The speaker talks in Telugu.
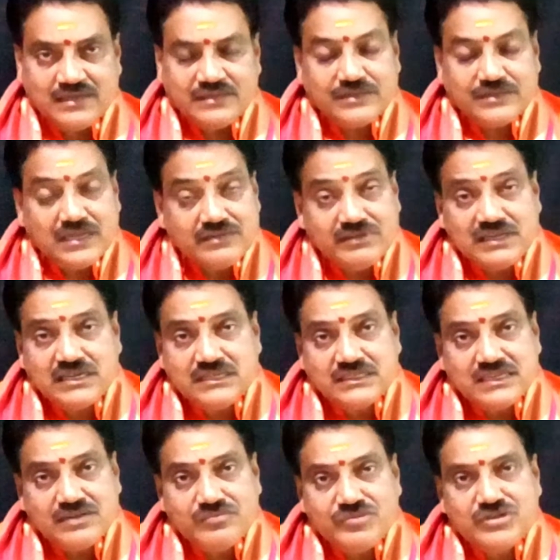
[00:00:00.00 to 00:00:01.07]
దానివల్ల
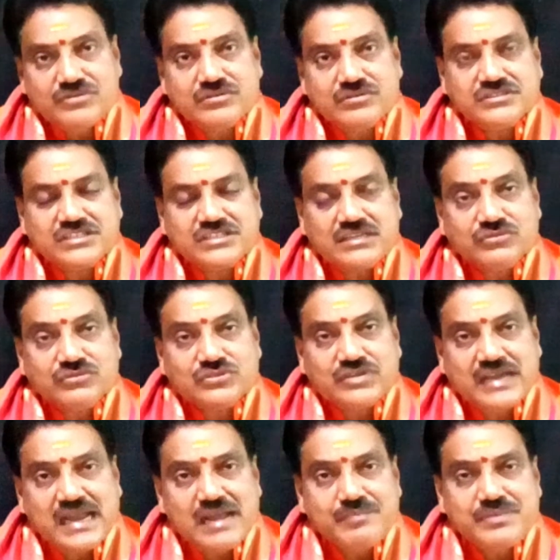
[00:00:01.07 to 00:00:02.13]
అంటే మీరు చాలా కొంచెం
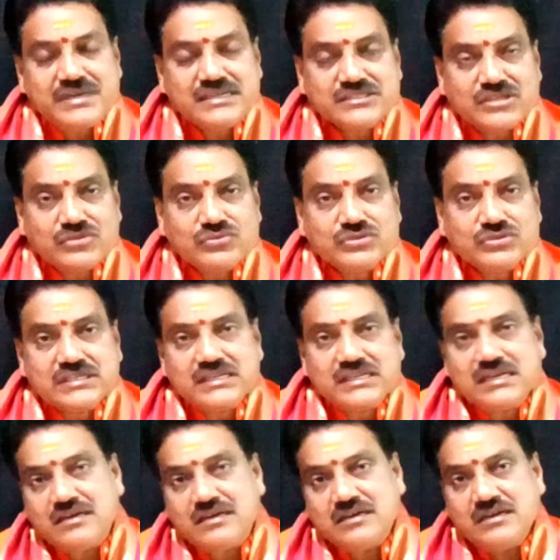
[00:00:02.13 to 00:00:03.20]
హ్యాపీగా
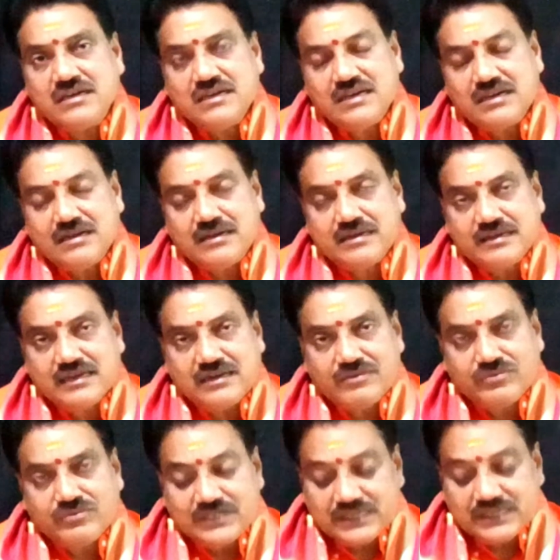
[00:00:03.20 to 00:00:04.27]
సంతోషంగా
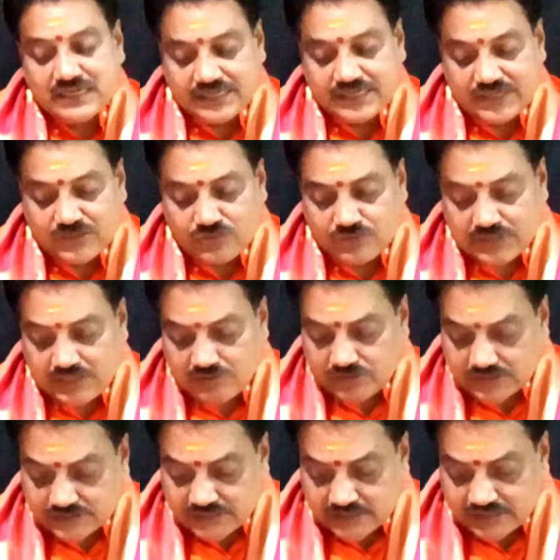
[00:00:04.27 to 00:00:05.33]
ఉండటానికి ఎక్కువగా
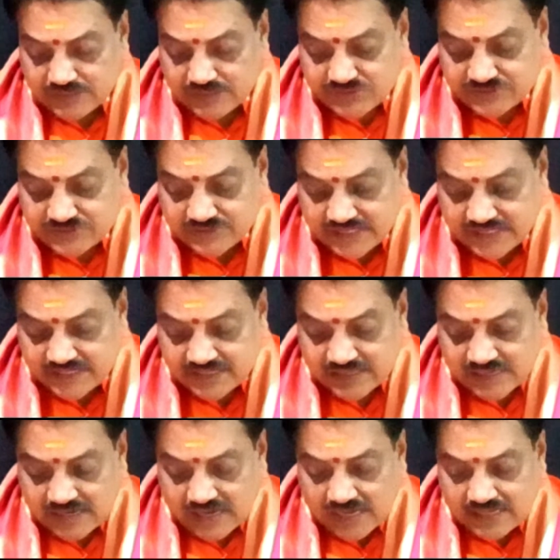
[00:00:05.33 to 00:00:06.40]
అవకాశాలు కనిపిస్తున్నాయి
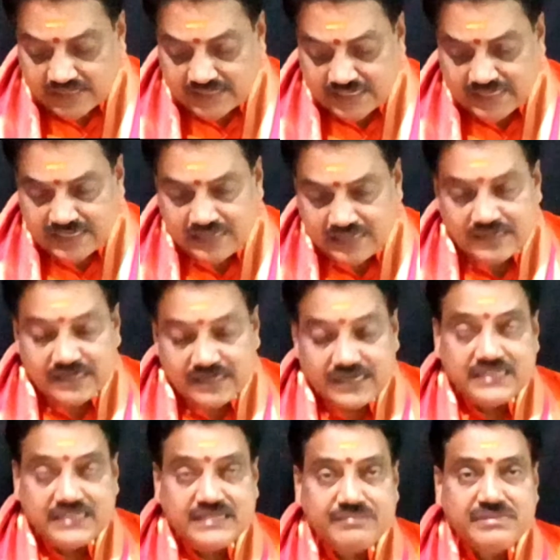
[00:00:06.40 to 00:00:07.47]
అలాగే
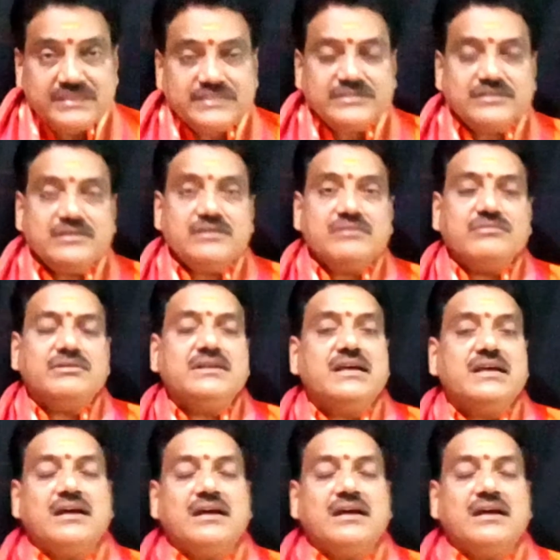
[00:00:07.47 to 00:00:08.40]
ఎట్టి పరిస్థితుల్లో కూడా